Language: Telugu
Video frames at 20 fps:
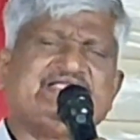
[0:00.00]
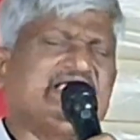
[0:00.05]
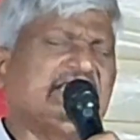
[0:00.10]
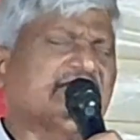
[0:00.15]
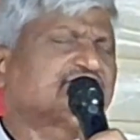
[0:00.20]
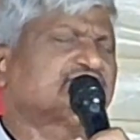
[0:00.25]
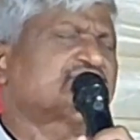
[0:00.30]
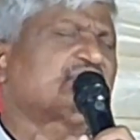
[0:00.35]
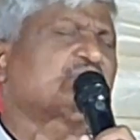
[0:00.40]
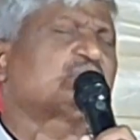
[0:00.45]

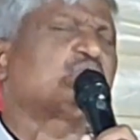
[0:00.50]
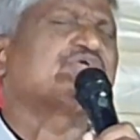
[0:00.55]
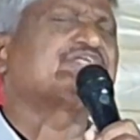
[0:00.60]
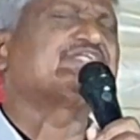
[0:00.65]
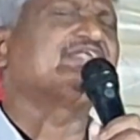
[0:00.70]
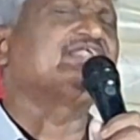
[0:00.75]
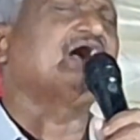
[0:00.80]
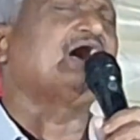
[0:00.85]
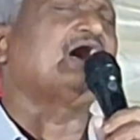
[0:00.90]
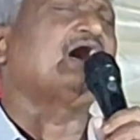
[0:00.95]
ఎంత
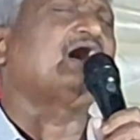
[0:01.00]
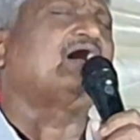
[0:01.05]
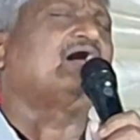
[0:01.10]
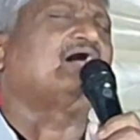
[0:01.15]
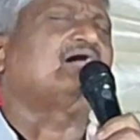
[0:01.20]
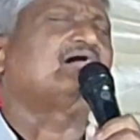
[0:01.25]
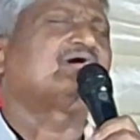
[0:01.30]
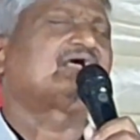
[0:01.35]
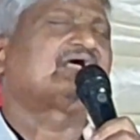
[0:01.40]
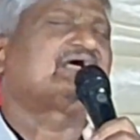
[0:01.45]
కొట్టినా
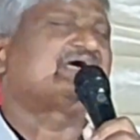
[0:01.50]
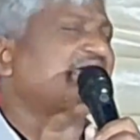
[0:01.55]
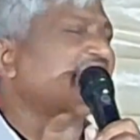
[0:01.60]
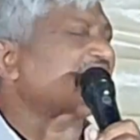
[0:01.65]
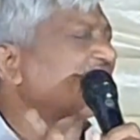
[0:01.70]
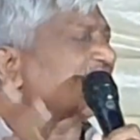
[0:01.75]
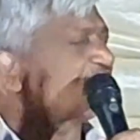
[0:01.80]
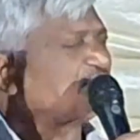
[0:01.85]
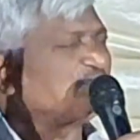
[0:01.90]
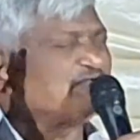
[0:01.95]

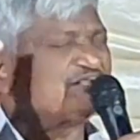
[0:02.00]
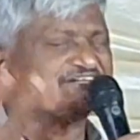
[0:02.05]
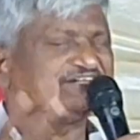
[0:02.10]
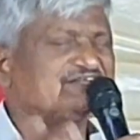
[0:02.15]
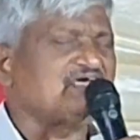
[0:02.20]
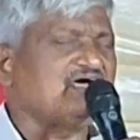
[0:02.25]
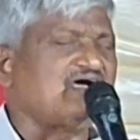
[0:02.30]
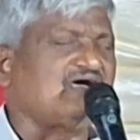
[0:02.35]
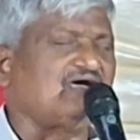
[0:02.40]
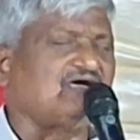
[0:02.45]
కరెంటు
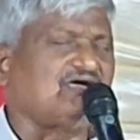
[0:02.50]
పెట్టినా